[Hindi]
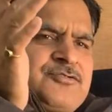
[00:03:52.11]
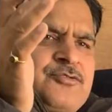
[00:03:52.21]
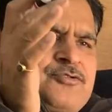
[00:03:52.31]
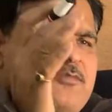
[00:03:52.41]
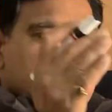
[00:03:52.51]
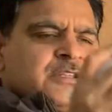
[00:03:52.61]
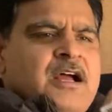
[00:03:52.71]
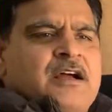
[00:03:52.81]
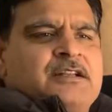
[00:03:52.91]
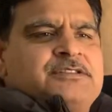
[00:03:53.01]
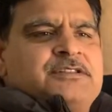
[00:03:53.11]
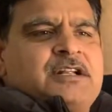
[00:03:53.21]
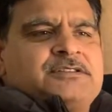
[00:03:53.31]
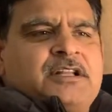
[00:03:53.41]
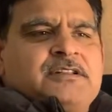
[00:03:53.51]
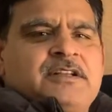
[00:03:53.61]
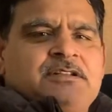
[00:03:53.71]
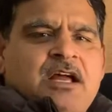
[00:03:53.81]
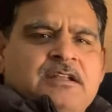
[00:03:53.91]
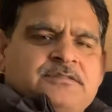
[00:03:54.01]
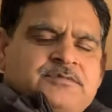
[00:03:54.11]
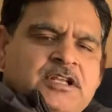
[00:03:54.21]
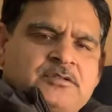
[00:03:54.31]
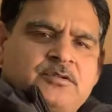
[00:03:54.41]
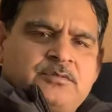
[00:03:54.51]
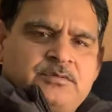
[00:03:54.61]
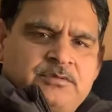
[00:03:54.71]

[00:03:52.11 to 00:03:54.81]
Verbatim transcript: सोचो मत अगर जिधर चल देता है चल दो